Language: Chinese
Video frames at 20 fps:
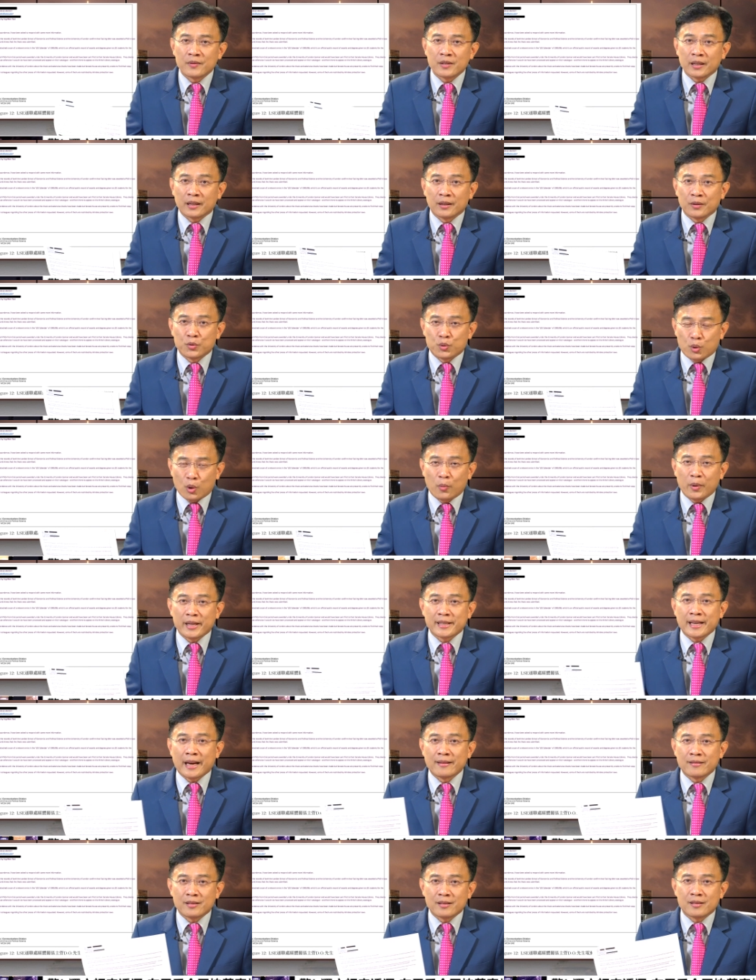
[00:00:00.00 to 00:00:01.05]
这个学位
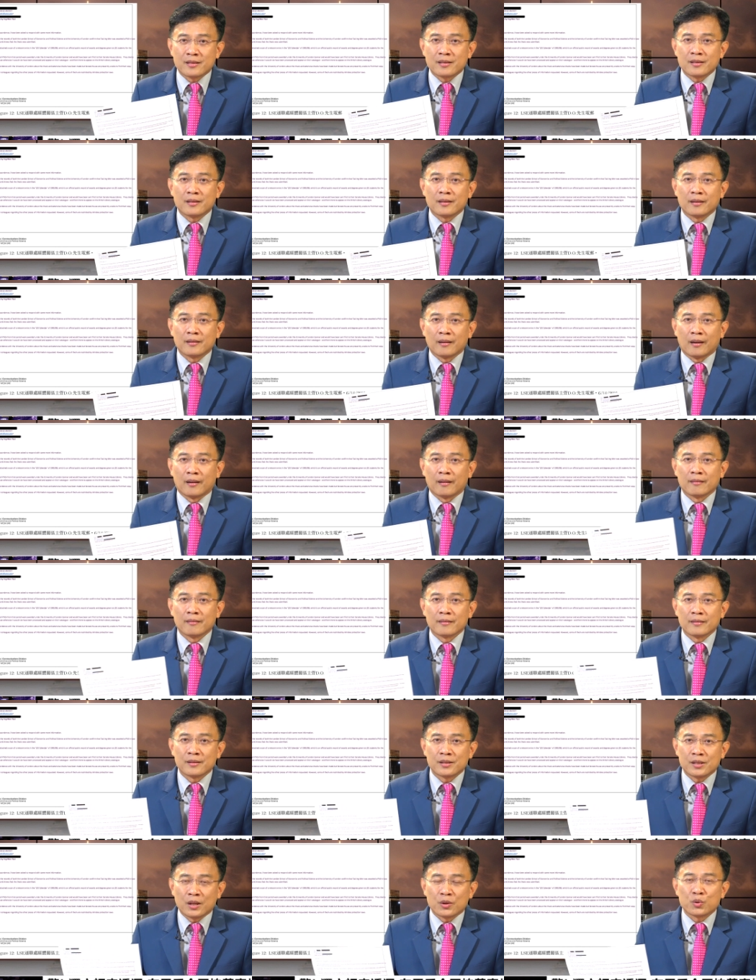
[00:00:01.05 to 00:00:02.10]
产制室啊，
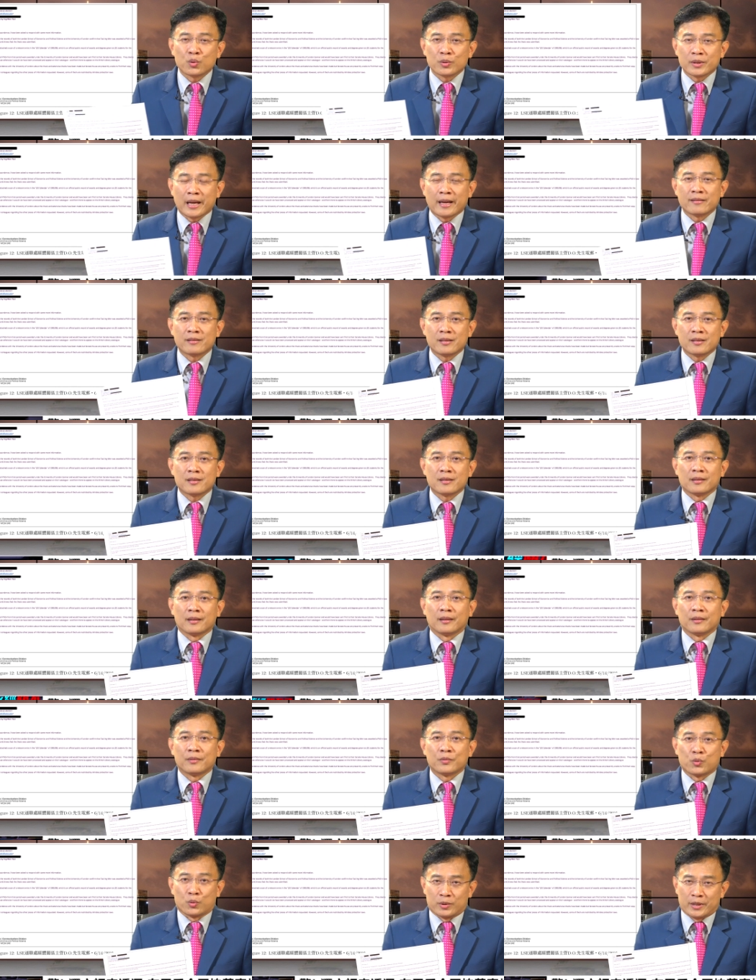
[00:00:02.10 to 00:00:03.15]
证书产制室的
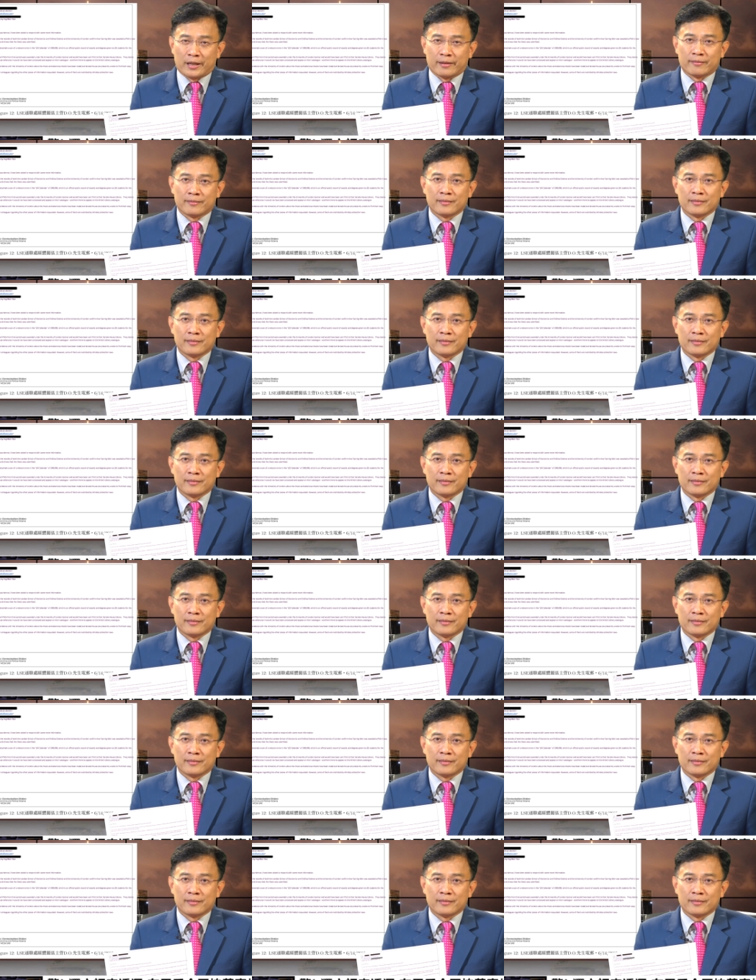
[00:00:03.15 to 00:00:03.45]
主任。